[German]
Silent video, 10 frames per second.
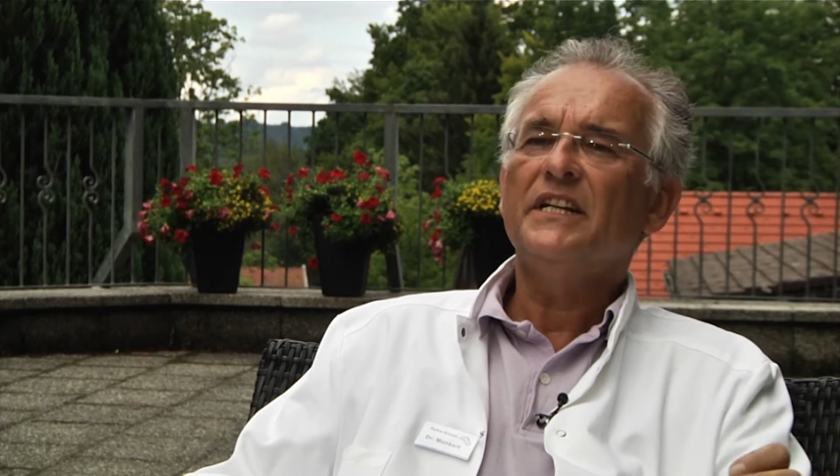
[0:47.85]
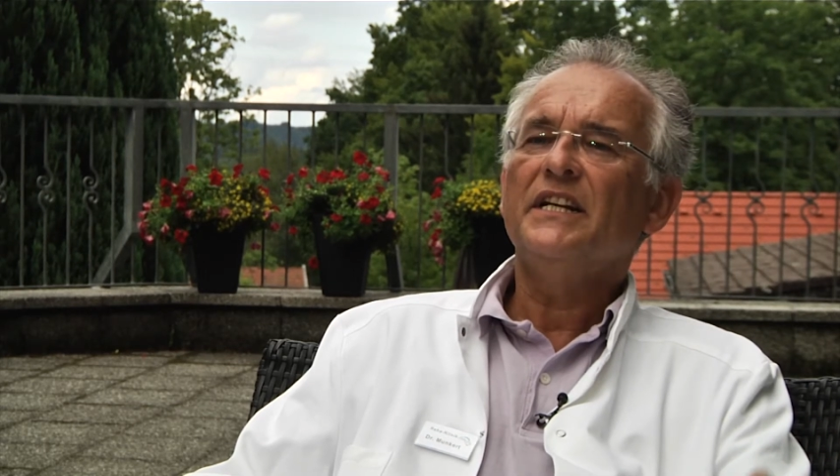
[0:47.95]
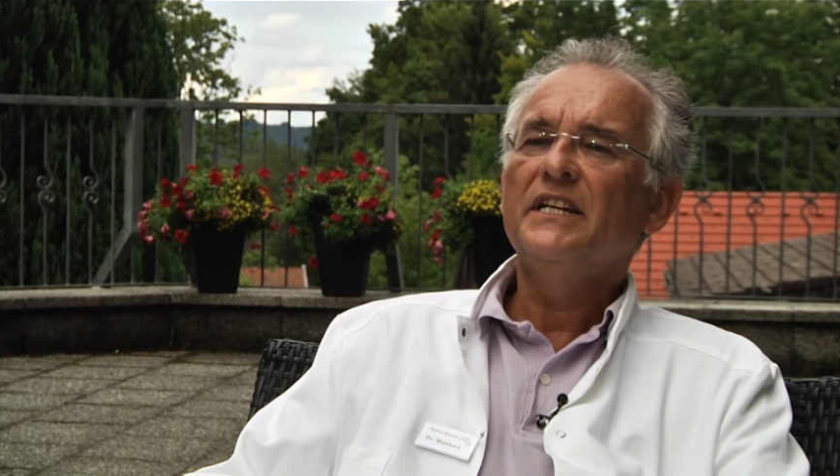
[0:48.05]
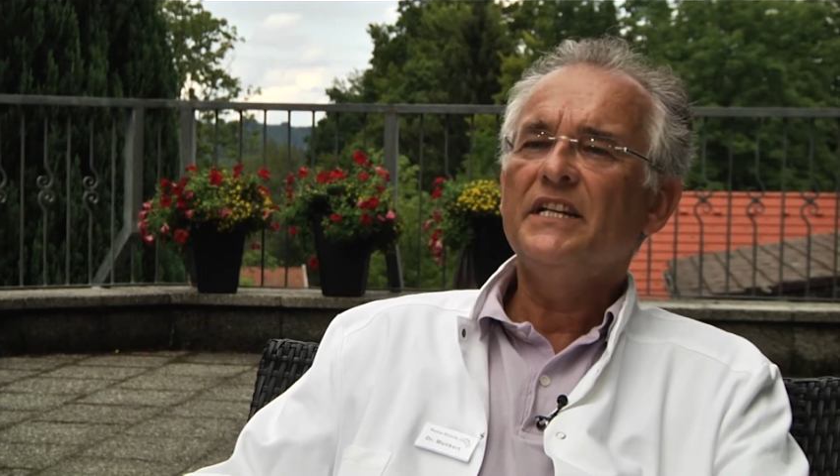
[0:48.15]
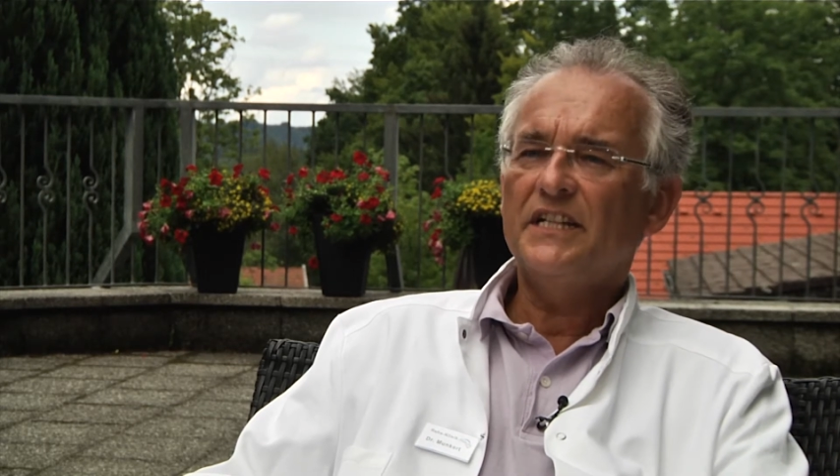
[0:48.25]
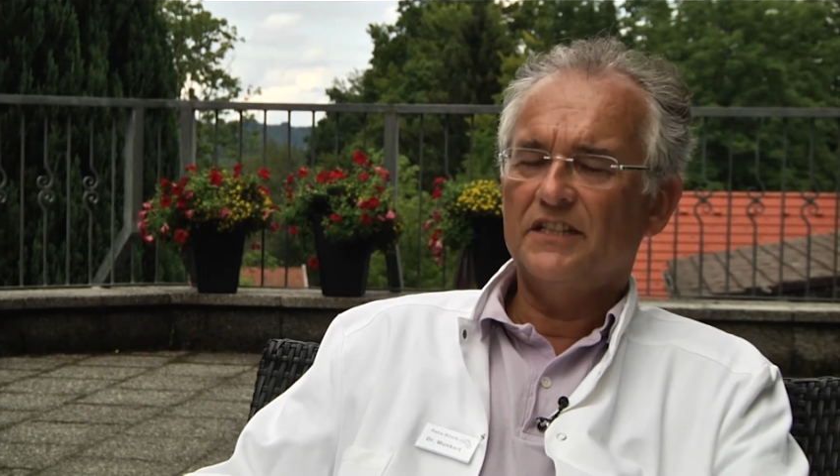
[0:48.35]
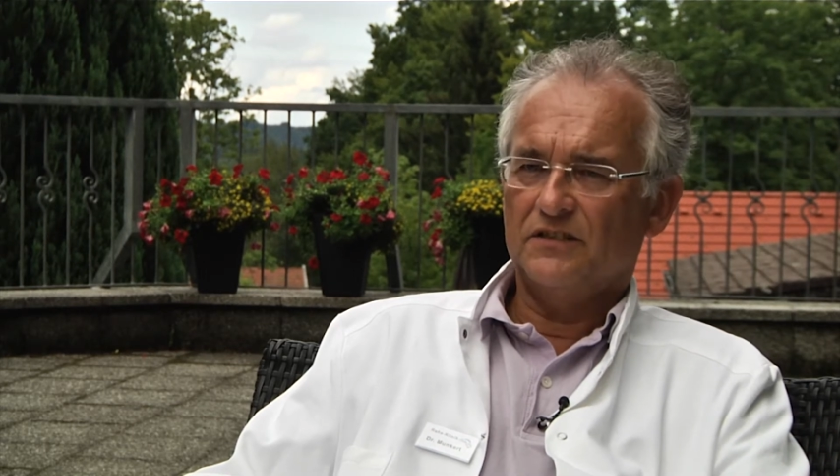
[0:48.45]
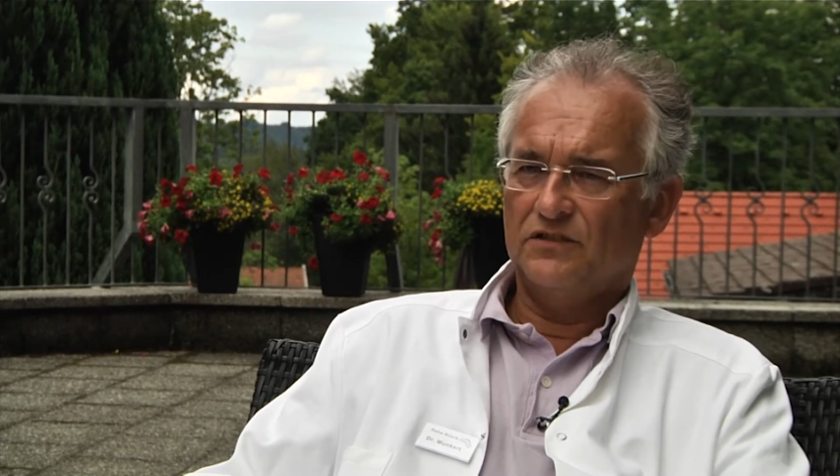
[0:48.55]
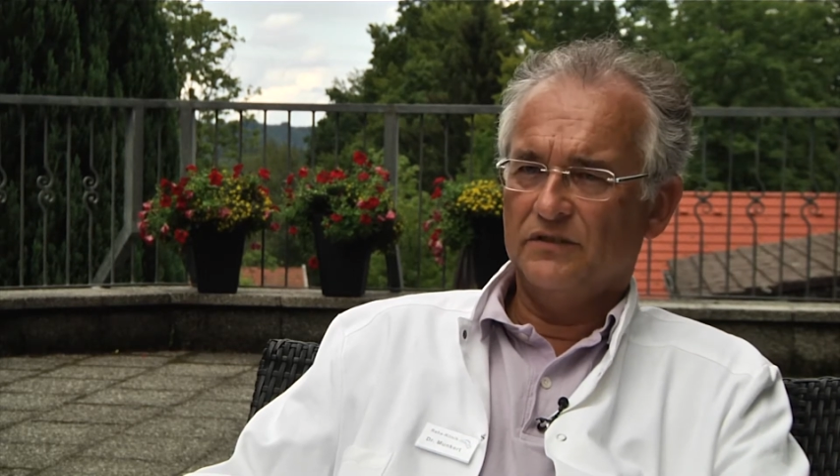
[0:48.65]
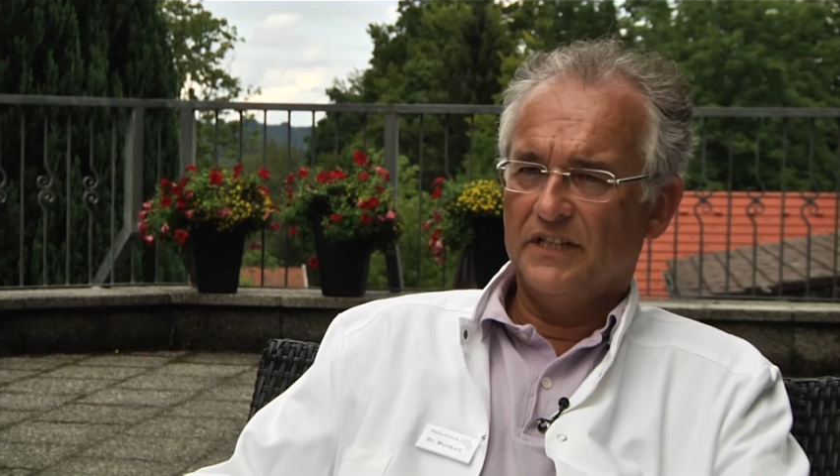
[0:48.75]
die nicht
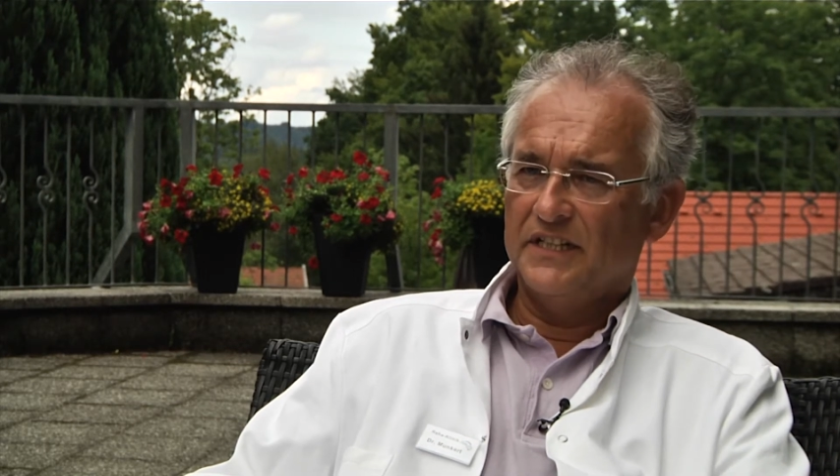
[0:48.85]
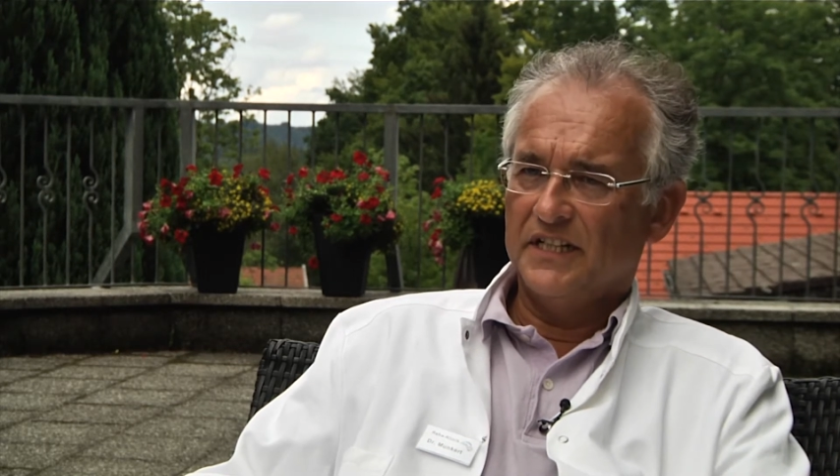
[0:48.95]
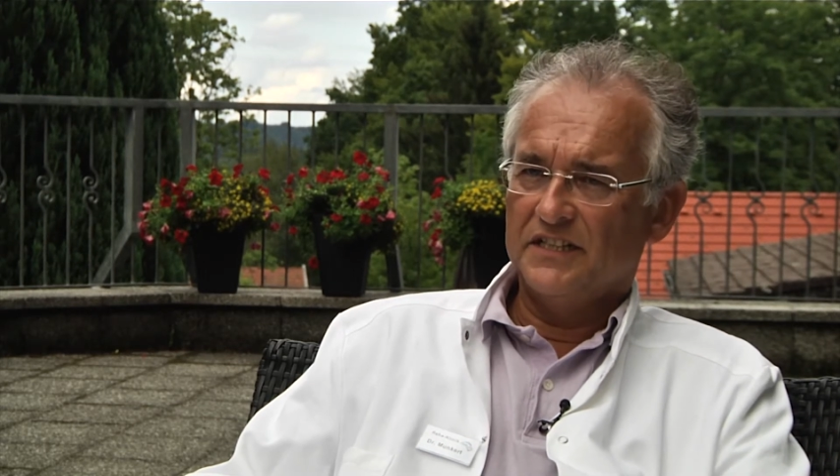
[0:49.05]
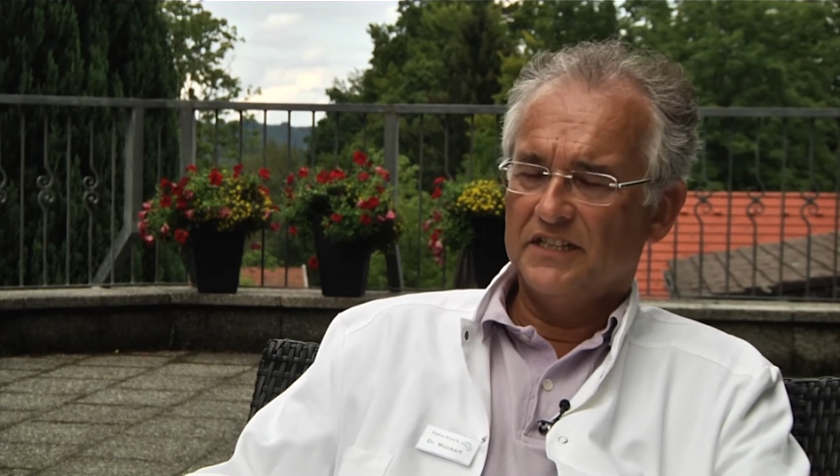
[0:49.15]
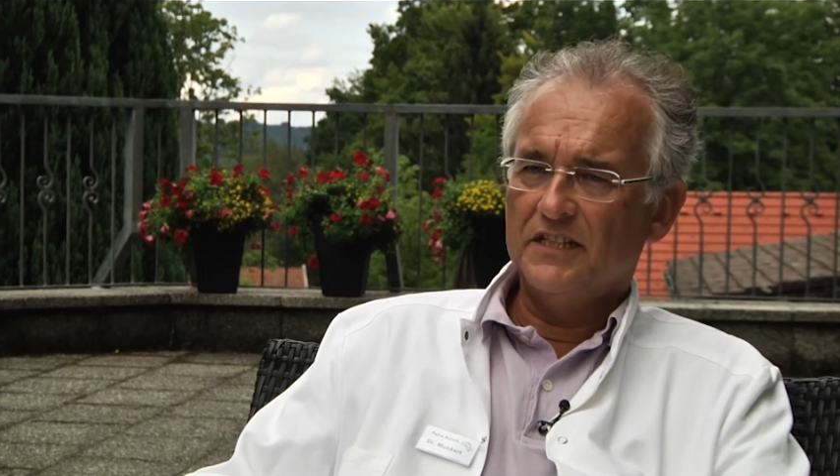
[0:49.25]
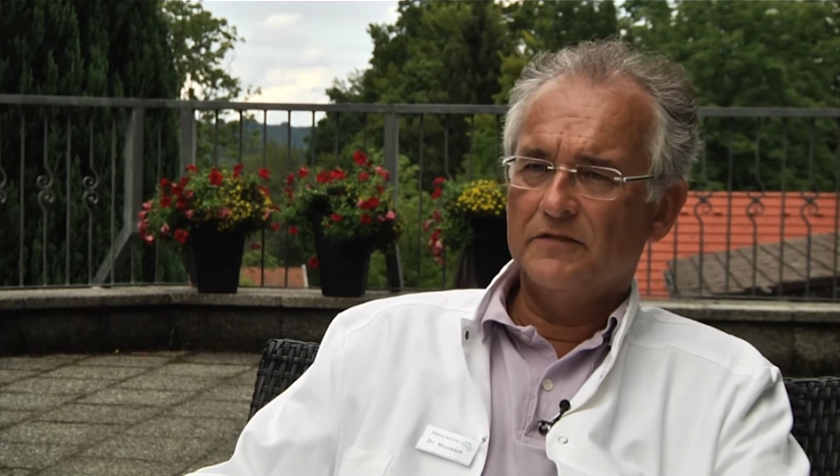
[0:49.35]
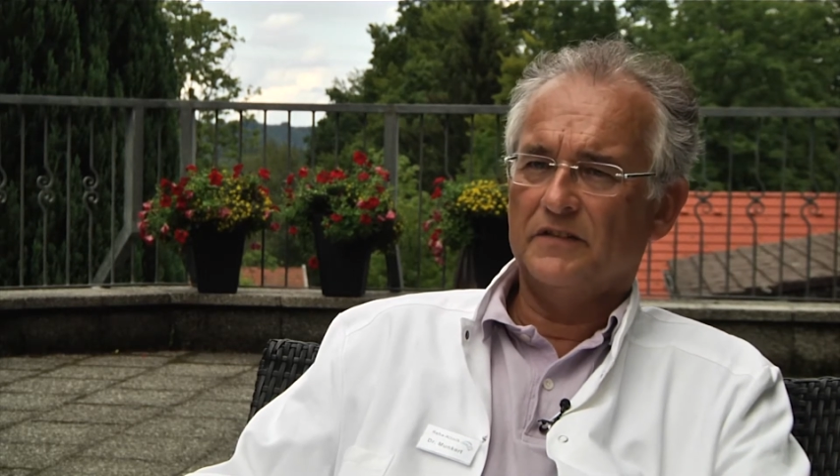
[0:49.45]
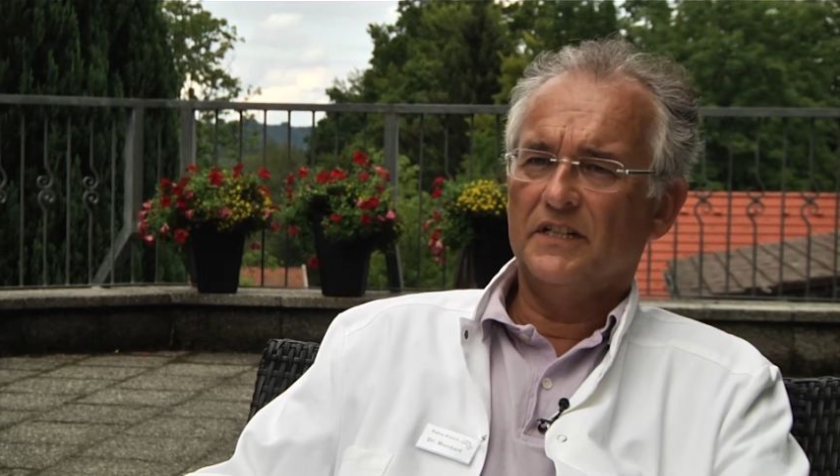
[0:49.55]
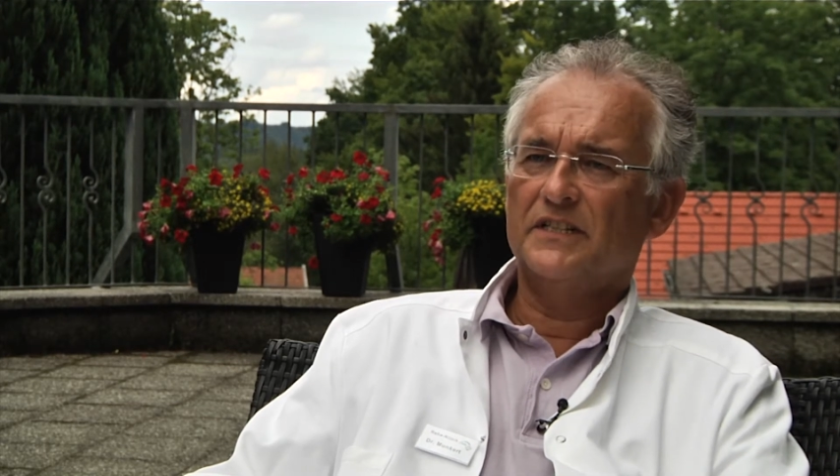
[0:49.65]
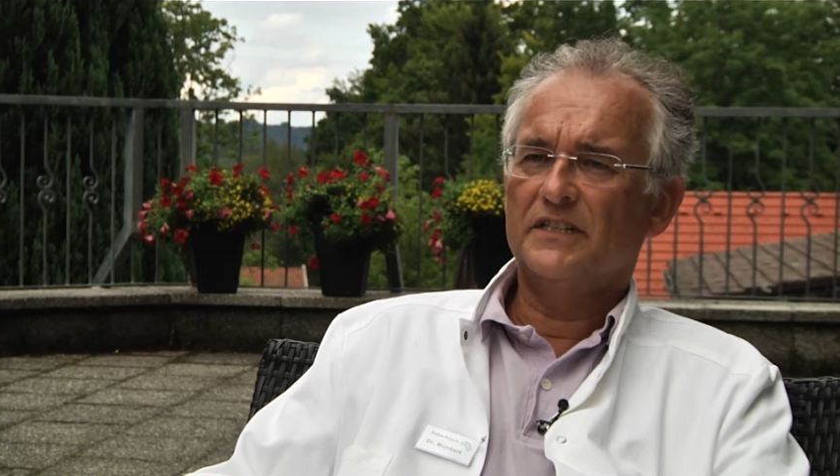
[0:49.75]
zu
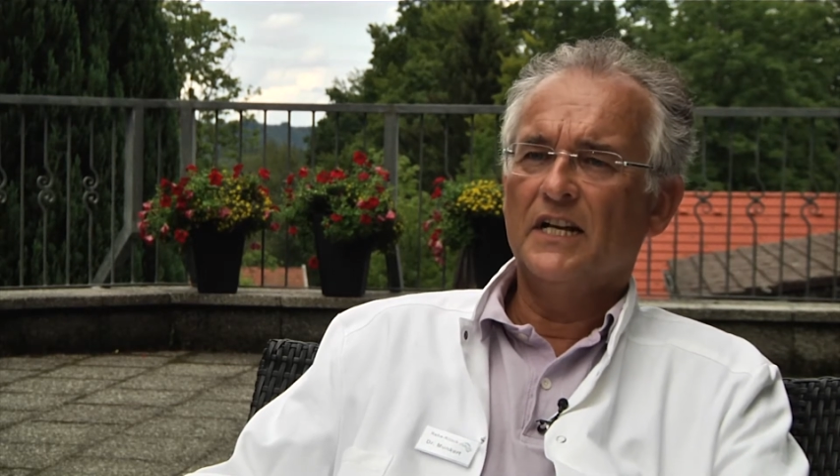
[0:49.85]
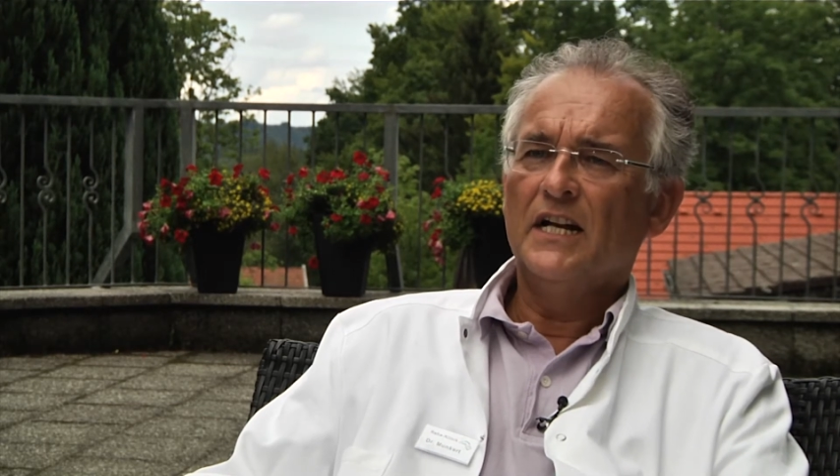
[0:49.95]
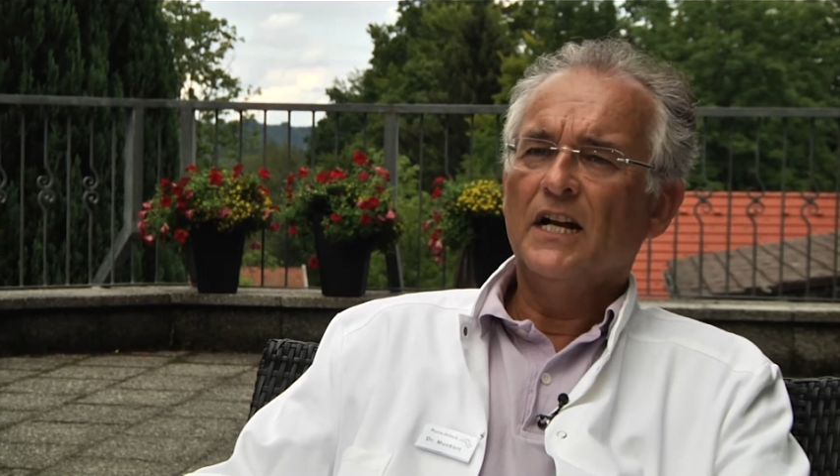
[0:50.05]
intensiv ist